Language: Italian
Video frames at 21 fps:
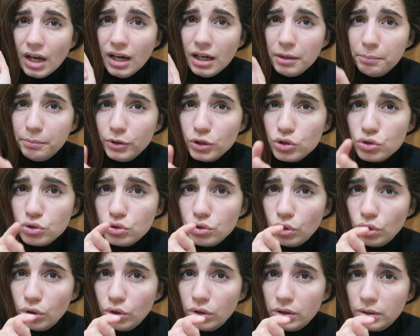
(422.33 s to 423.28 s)
Al
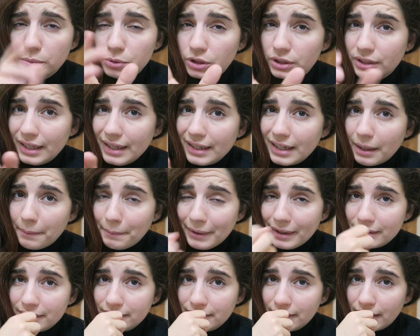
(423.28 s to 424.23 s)
posto eh, potete anche
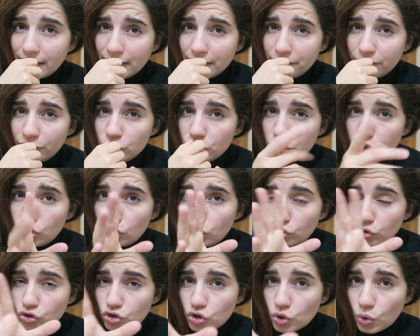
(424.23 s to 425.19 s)
mettere invece di
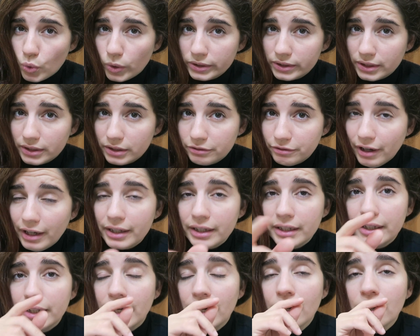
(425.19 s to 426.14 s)
150 di
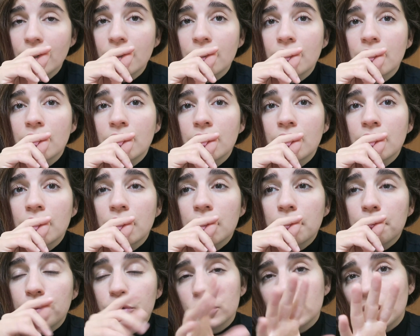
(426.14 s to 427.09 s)
farina
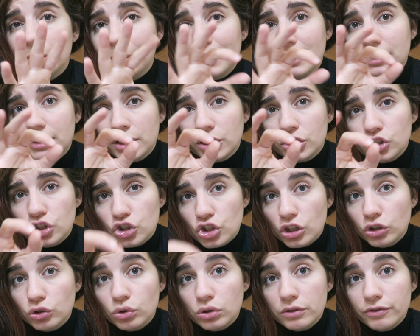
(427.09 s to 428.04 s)
potete metterci
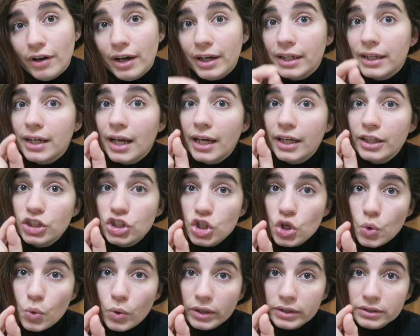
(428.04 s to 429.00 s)
100 di farina e
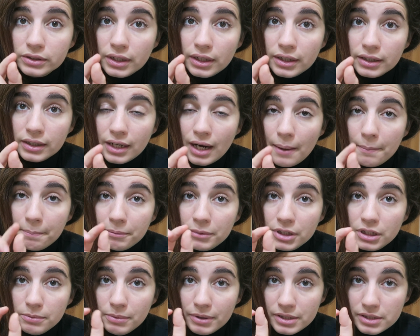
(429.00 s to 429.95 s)
50
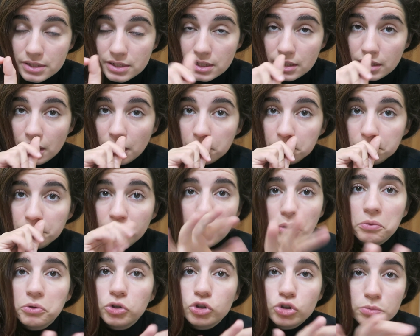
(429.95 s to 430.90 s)
grammi di maizena,
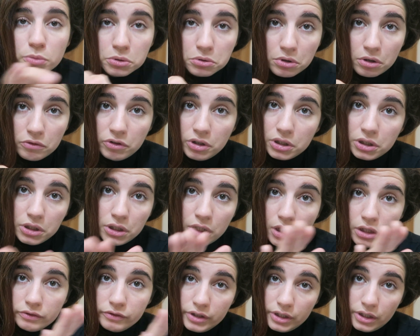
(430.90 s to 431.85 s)
però io ci metto la
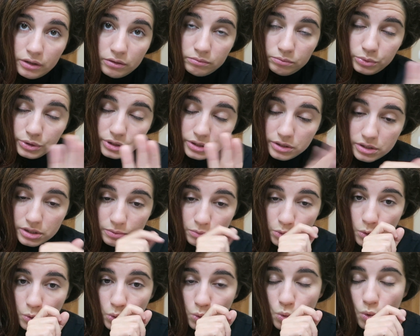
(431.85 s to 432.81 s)
farina e viene
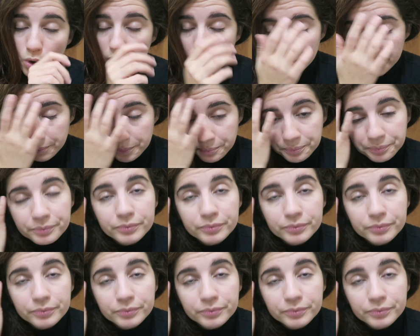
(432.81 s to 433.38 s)
benissimo uguale.